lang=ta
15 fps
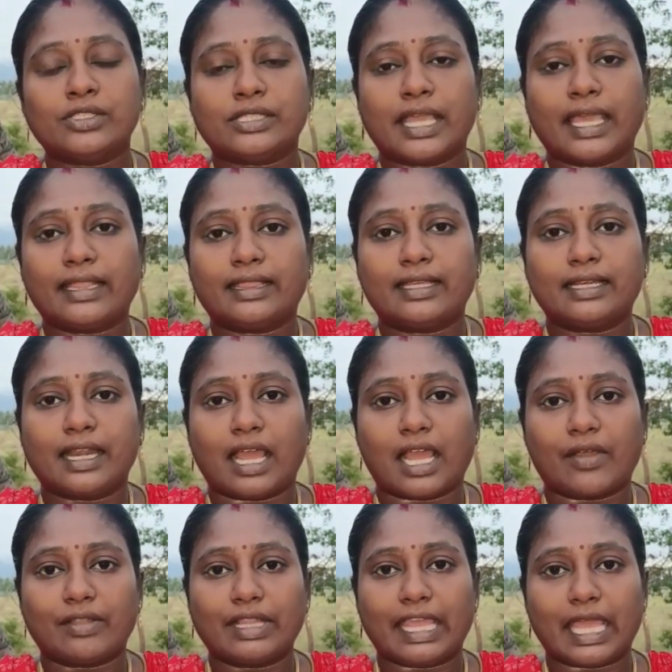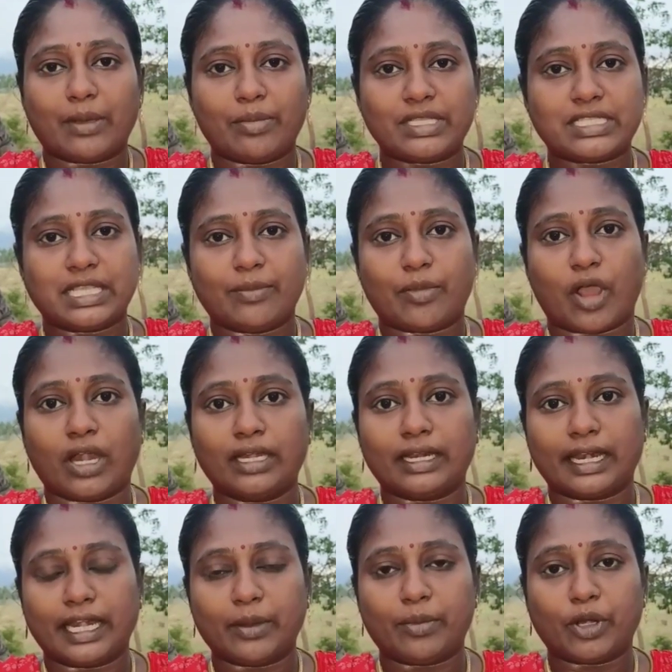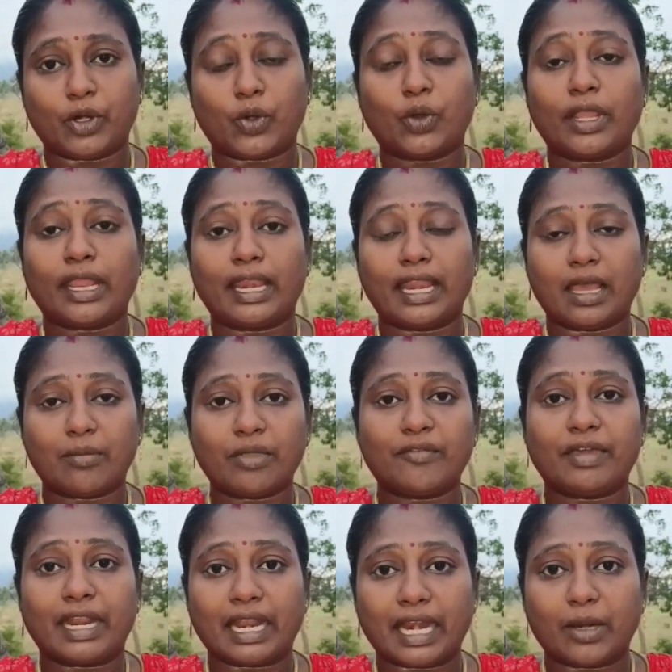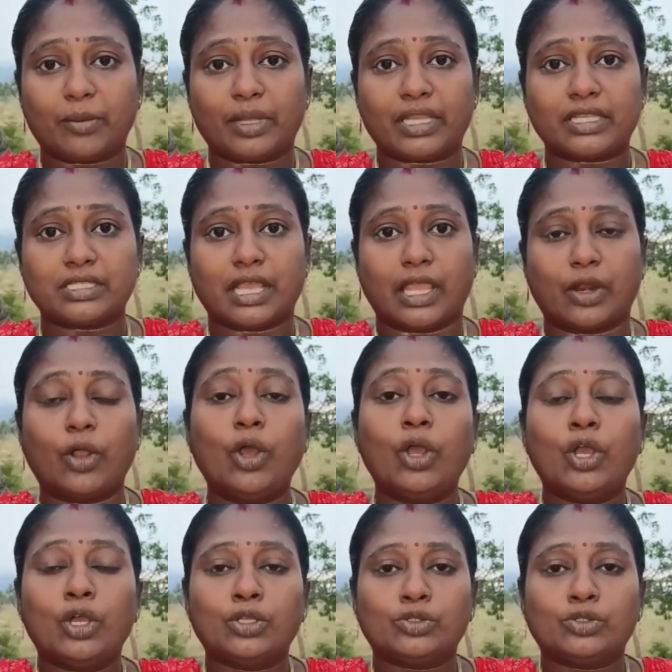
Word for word: சேர்த்து நாங்கள் வந்து ஏபிசி மால்ட் ரெடி பண்ணுறோம் எல்லாமே விறகடுப்பில் தான் செய்கிறோம்